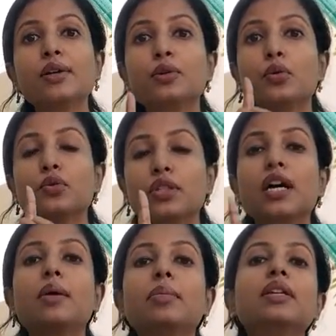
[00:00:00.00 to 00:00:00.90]
तो
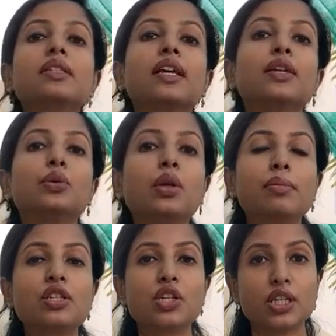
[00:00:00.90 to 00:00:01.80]
उसका भी स्केड्यूल
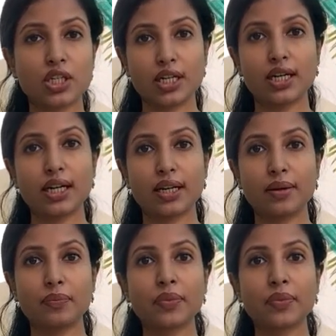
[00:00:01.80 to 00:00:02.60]
हमें चेंज करना है